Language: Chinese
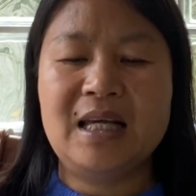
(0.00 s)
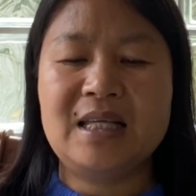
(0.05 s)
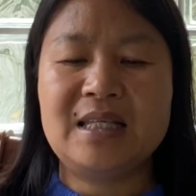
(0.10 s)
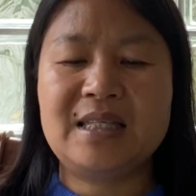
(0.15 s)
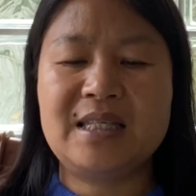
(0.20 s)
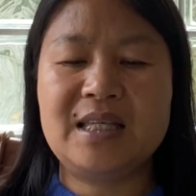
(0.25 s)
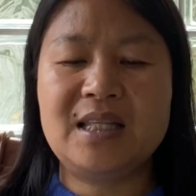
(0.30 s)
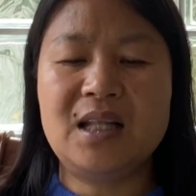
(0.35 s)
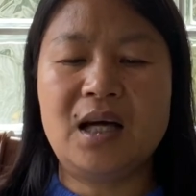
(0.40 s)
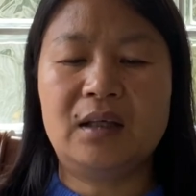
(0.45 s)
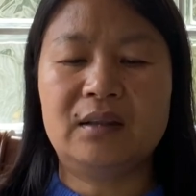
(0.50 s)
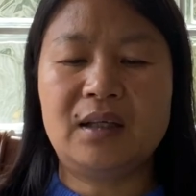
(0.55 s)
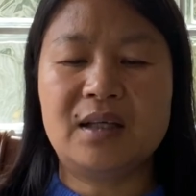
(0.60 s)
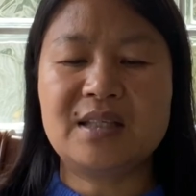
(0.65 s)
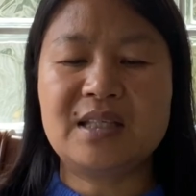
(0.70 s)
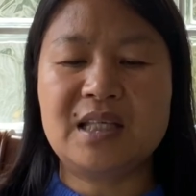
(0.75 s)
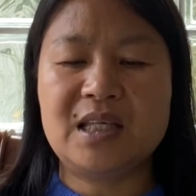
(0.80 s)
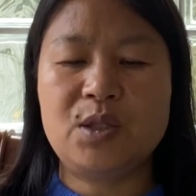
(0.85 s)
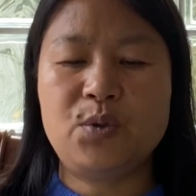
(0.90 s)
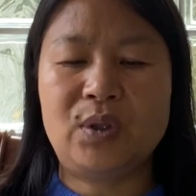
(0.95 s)
洗脑到
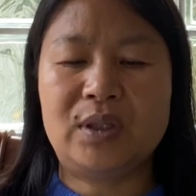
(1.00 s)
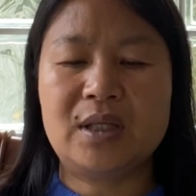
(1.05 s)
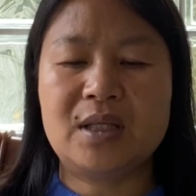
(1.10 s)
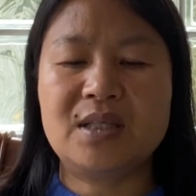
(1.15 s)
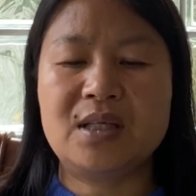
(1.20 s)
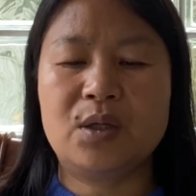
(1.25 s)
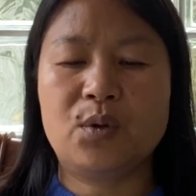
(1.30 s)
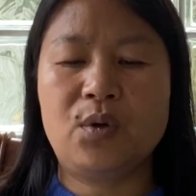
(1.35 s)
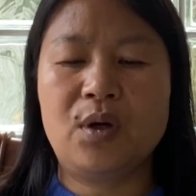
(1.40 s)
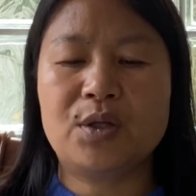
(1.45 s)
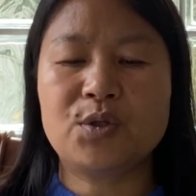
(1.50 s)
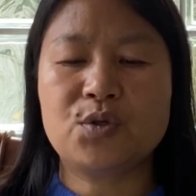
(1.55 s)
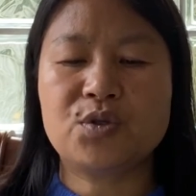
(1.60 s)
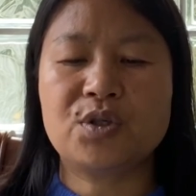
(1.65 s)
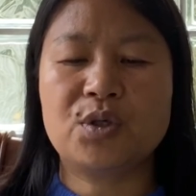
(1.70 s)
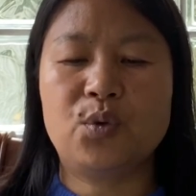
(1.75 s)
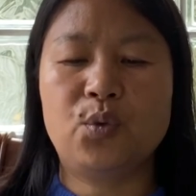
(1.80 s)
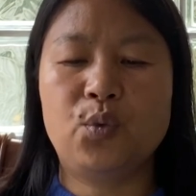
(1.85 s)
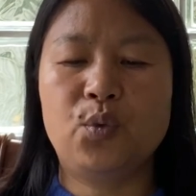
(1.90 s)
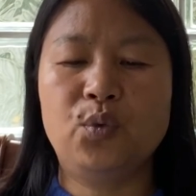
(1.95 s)
极端的情况就
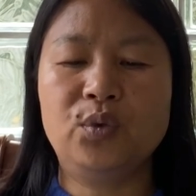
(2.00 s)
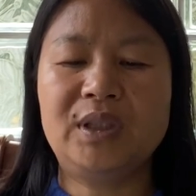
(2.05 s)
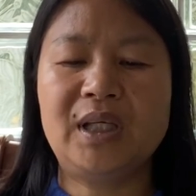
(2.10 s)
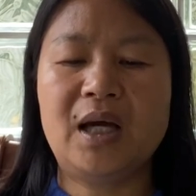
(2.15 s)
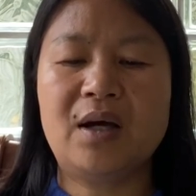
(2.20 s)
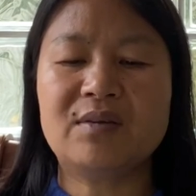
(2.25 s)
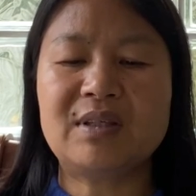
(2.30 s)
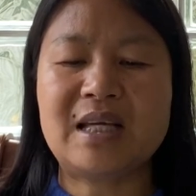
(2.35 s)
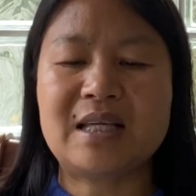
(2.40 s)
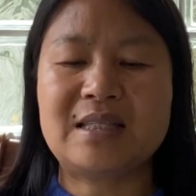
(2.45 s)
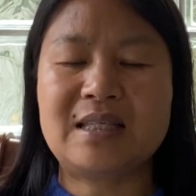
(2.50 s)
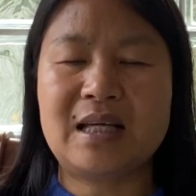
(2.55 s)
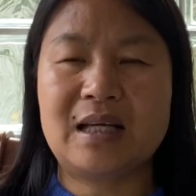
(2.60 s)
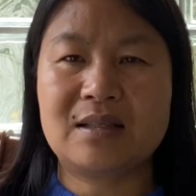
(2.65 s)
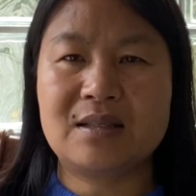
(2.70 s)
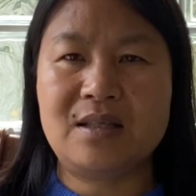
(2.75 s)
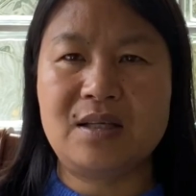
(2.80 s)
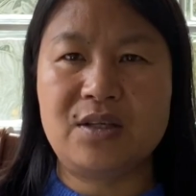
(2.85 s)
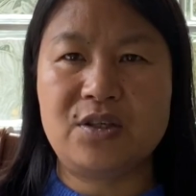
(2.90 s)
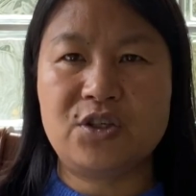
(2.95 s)
是无条件
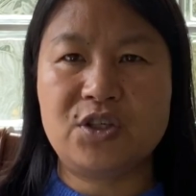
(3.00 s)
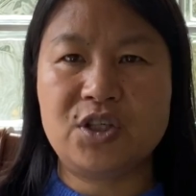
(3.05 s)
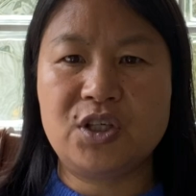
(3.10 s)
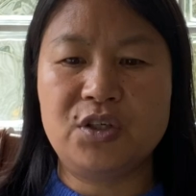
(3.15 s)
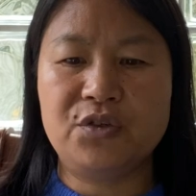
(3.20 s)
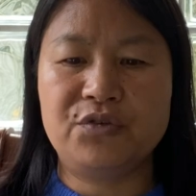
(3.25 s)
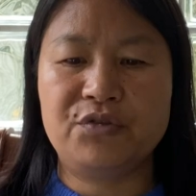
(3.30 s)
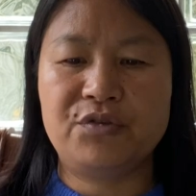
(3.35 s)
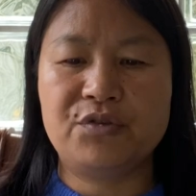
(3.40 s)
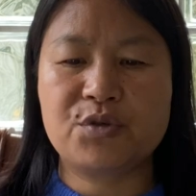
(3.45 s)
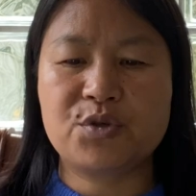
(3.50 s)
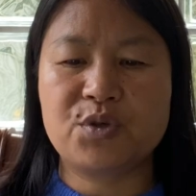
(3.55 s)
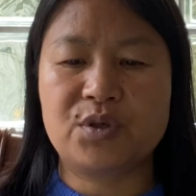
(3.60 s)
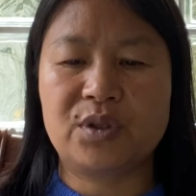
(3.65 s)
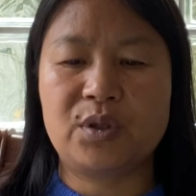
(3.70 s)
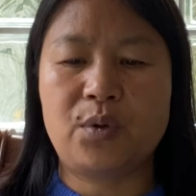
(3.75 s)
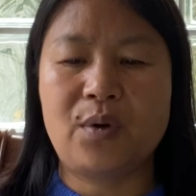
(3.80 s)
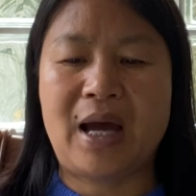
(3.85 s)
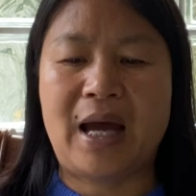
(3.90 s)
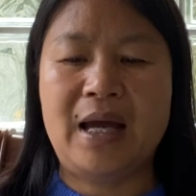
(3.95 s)
相信政府说
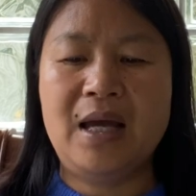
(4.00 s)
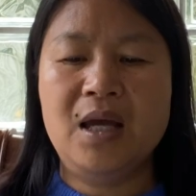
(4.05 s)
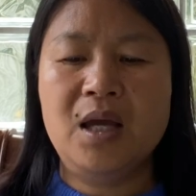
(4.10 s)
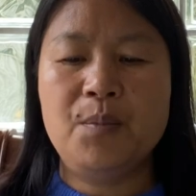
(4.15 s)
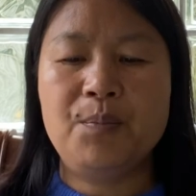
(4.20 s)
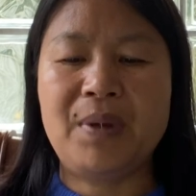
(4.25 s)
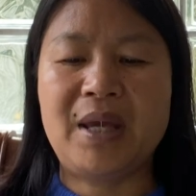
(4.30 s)
的话，